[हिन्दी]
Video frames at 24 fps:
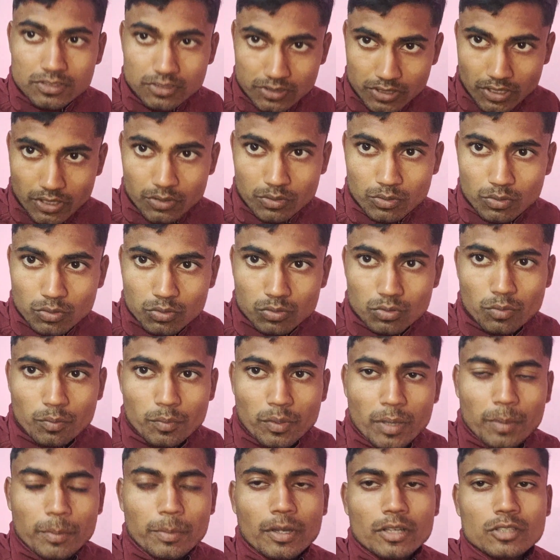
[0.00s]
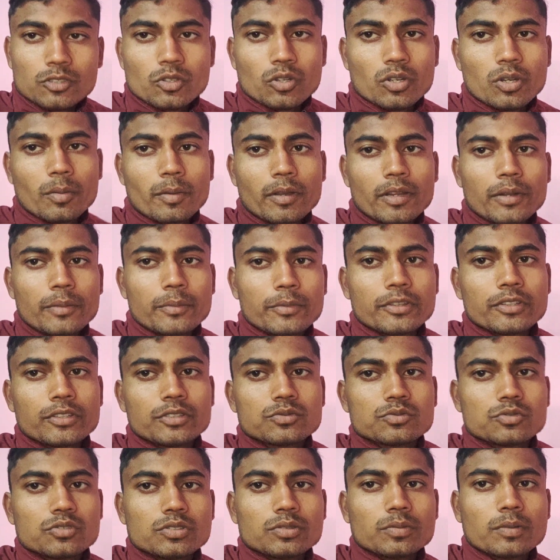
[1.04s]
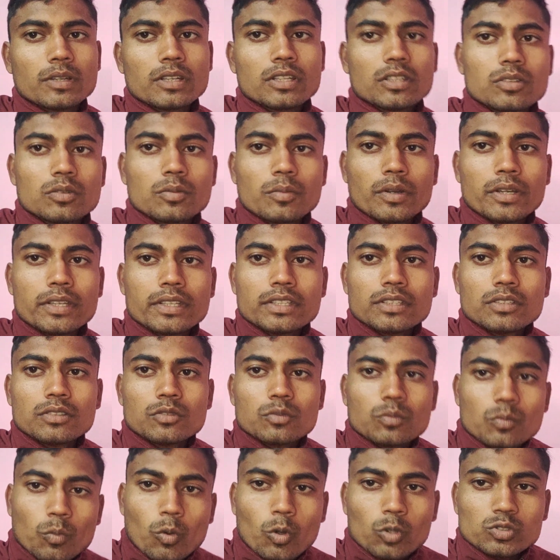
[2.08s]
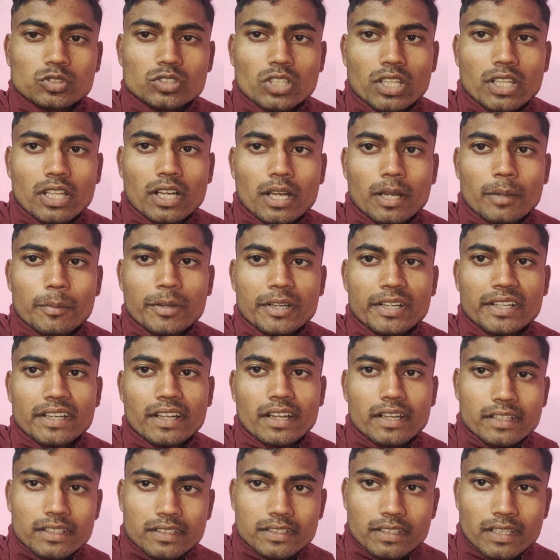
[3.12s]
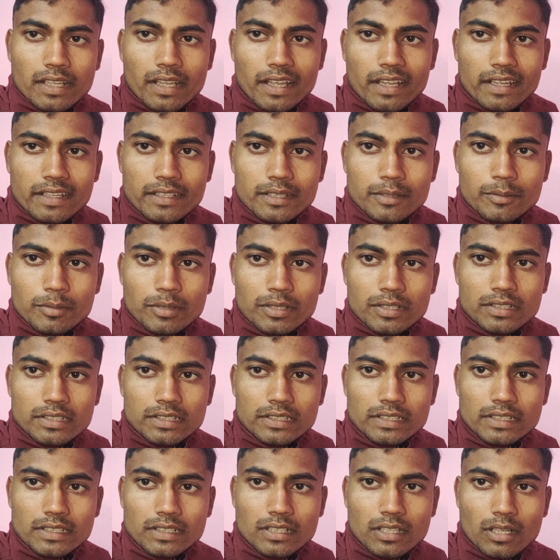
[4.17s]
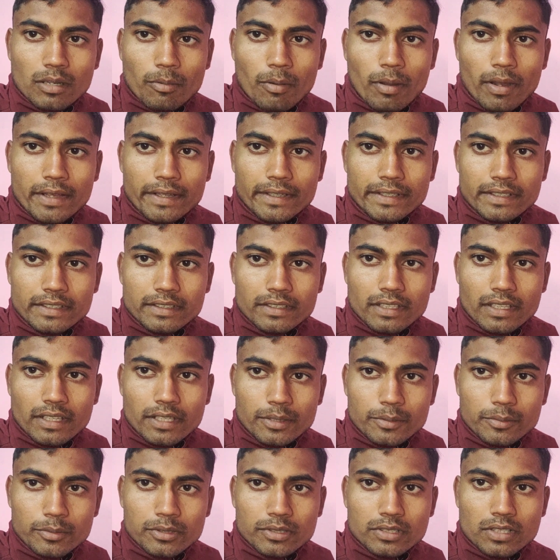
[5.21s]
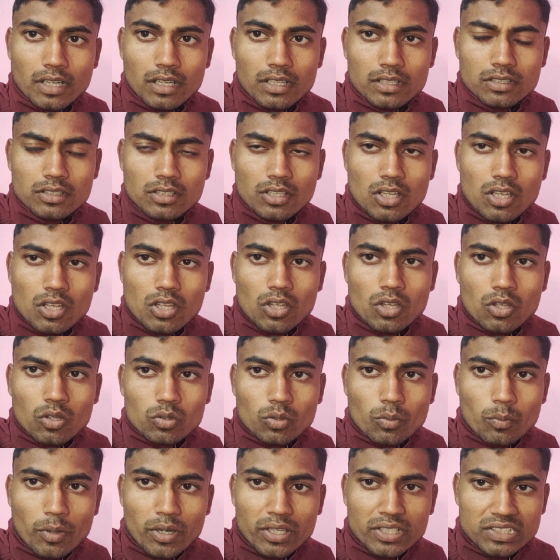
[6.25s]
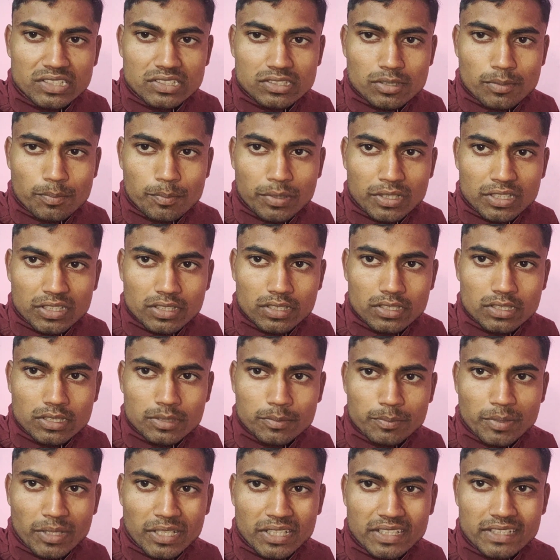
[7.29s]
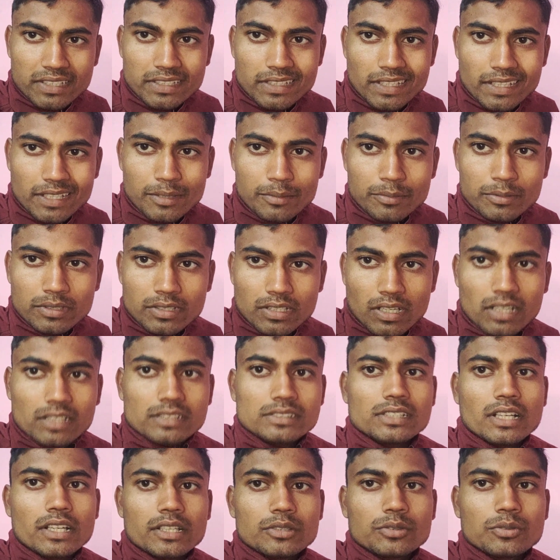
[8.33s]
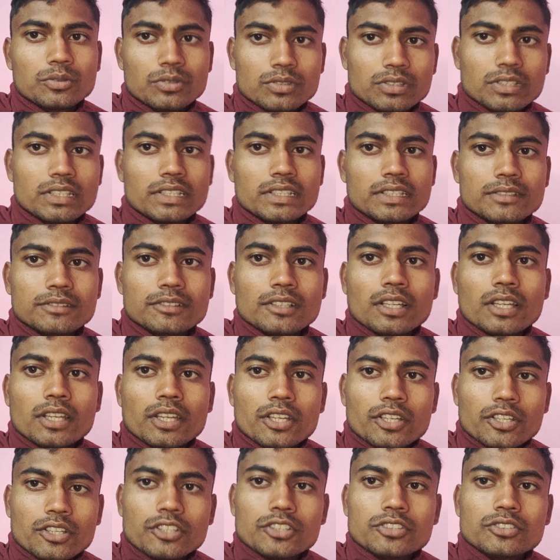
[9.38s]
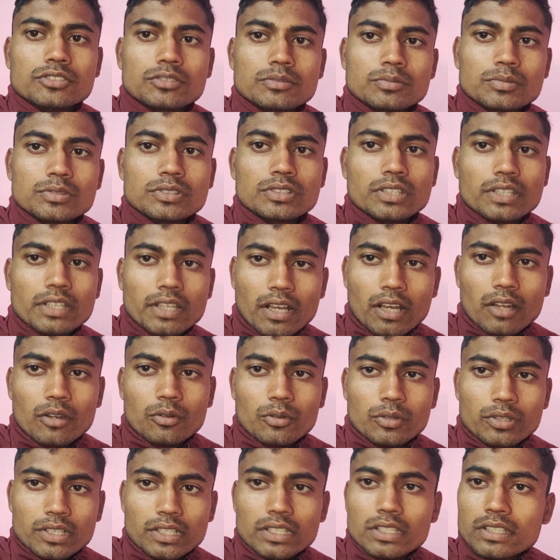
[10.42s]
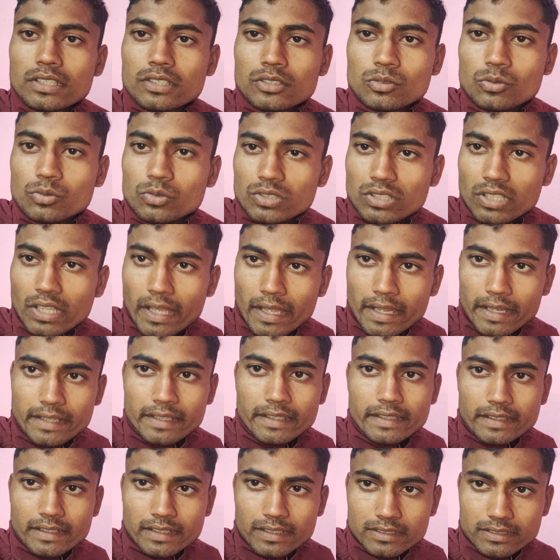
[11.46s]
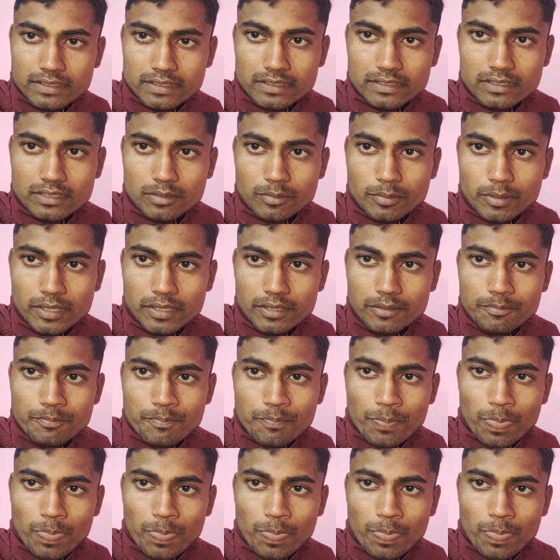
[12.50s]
जी हिंद दोस्तों मैं आपका छोटा भाई रविंद्र चोटी वाला तो भाई बहुत ज़्यादा कमेंट आ रहे थे एन भर्ती के कब आएंगे एडमिट कार्ड तो भर्ती से पंद्रह दिन पहले ही एडमिट कार्ड जारी होते हैं किसी भी ए के क्योंकि एन का सिस्टम है